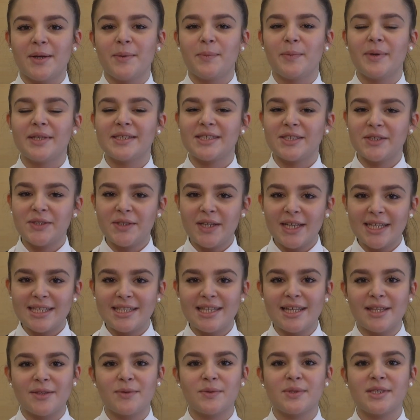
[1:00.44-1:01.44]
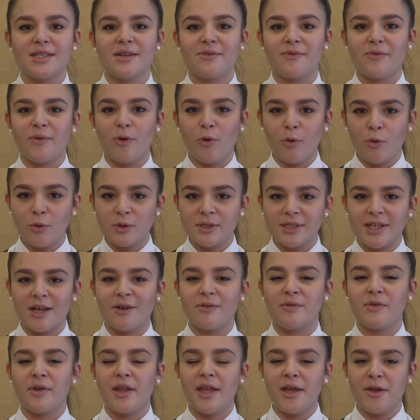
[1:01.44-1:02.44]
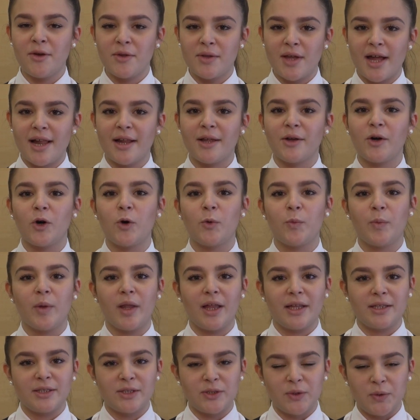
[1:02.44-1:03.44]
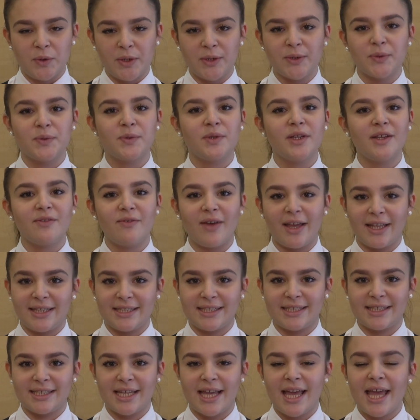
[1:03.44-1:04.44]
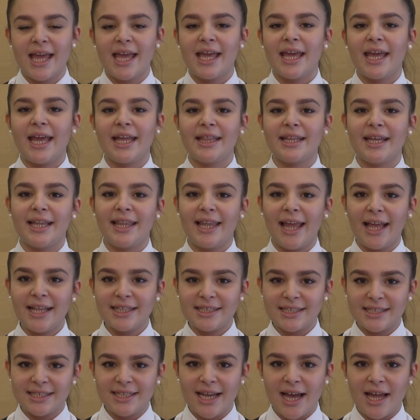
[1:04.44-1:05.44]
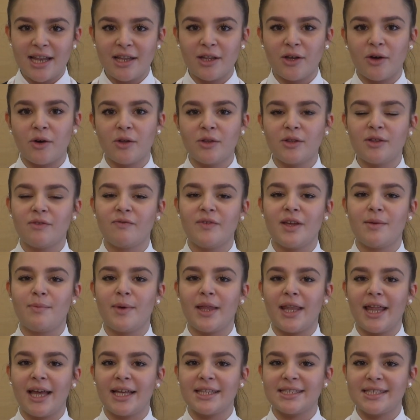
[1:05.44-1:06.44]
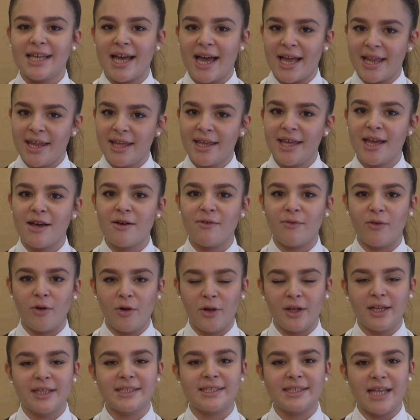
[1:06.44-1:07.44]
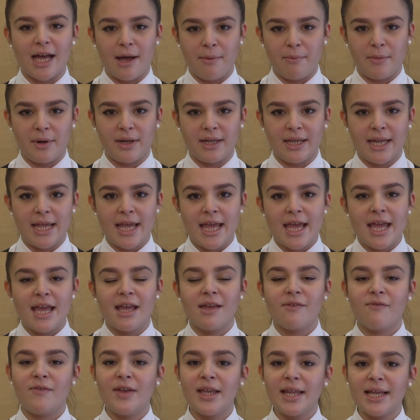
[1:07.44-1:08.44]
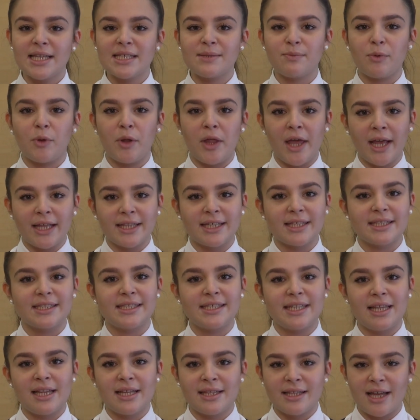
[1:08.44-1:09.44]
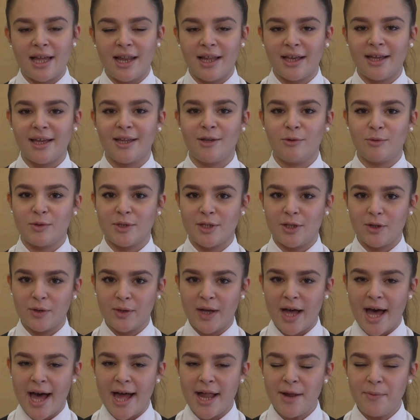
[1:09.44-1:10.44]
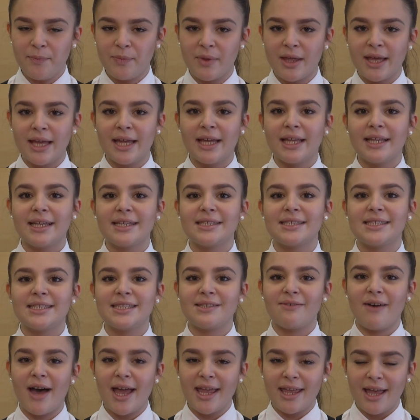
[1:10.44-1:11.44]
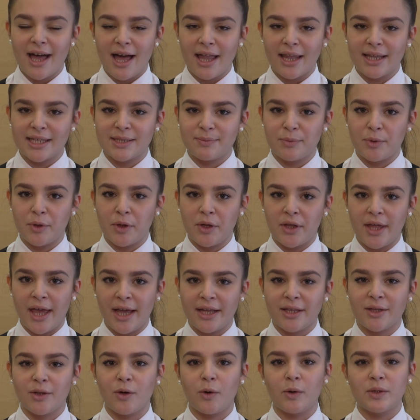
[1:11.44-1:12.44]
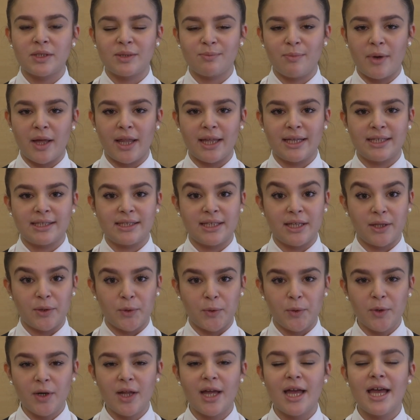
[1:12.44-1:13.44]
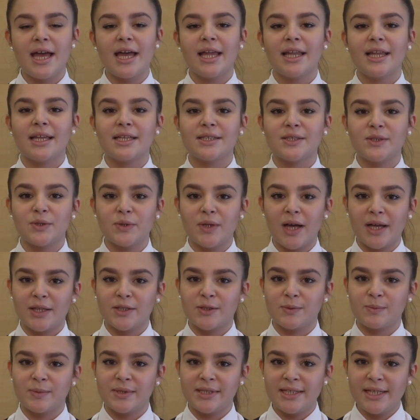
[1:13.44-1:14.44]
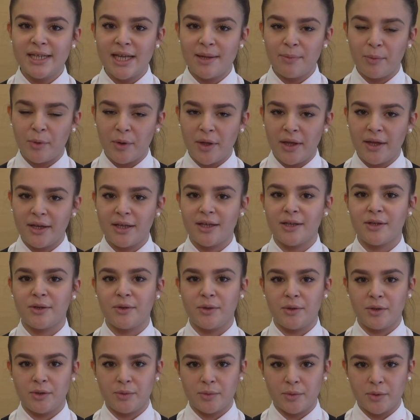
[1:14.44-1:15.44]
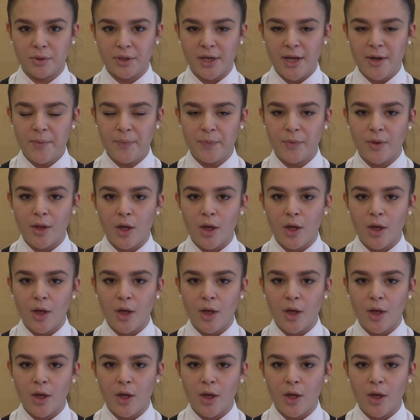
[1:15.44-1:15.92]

Besonders liegt unser Fokus auf regionalen Kooperationen und Events. In den letzten Jahren konnten wir bereits einige Erfolge sammeln, wie das Projekt Zillertaler Genusslokal, das Zweijahresprojekt Kostbares Tirol, das sogar zum Siegerprojekt gekürt wurde,